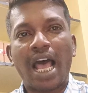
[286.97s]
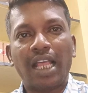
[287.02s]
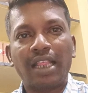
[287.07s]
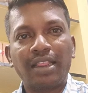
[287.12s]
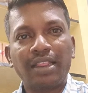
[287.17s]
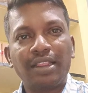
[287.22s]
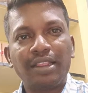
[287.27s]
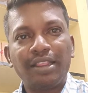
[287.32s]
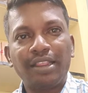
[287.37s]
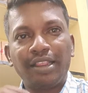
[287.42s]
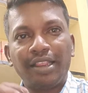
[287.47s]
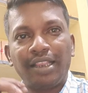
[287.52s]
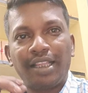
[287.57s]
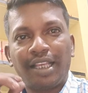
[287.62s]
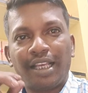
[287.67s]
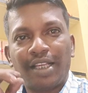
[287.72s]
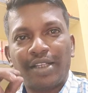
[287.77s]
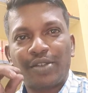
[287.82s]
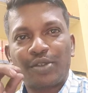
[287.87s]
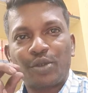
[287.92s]
அந்த
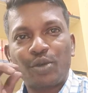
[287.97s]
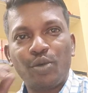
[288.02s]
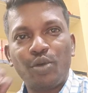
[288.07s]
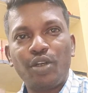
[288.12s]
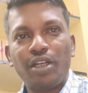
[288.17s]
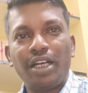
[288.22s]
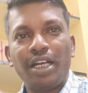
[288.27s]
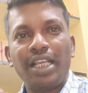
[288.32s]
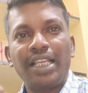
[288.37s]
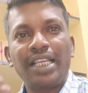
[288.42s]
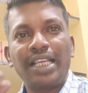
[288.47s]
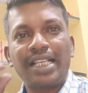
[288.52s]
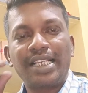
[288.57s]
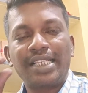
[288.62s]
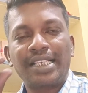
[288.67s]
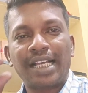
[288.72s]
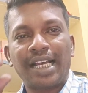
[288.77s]
சூழ்நிலையை